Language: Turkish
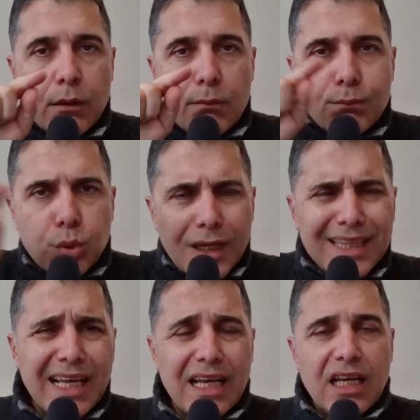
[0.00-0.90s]

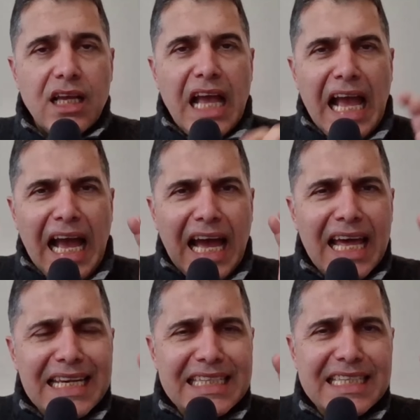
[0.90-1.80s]
burada
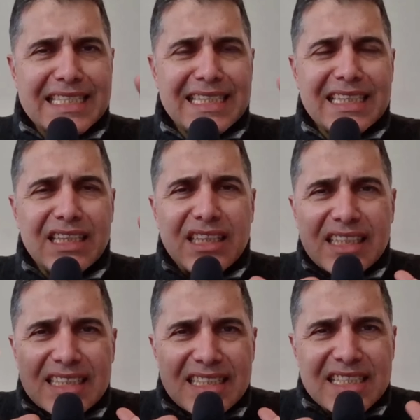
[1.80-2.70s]
herkesin
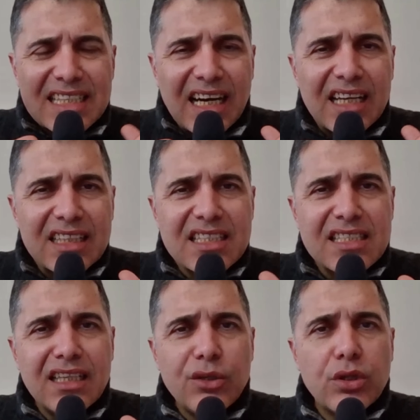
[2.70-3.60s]
risk
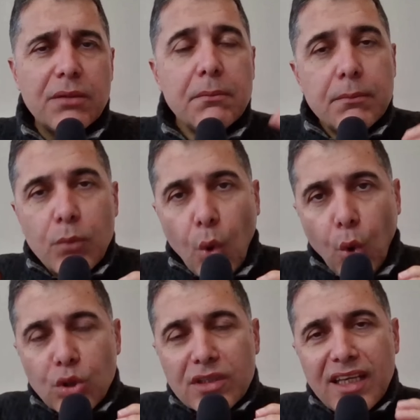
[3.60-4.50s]
algısına göre
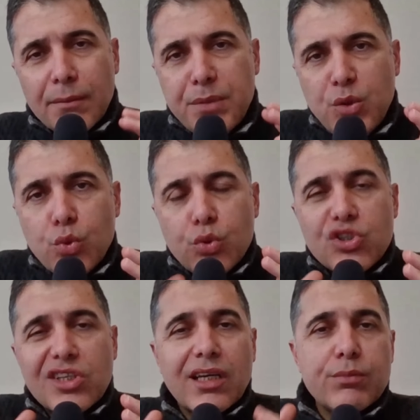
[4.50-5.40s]
ortaya bir ürün
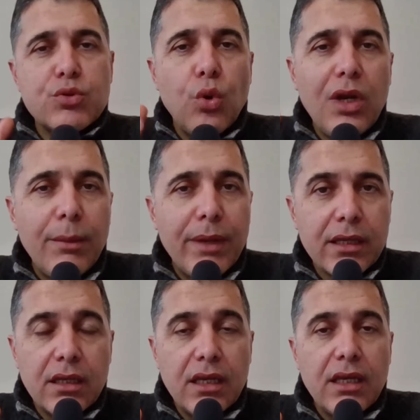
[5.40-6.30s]
çıkarıp söylemek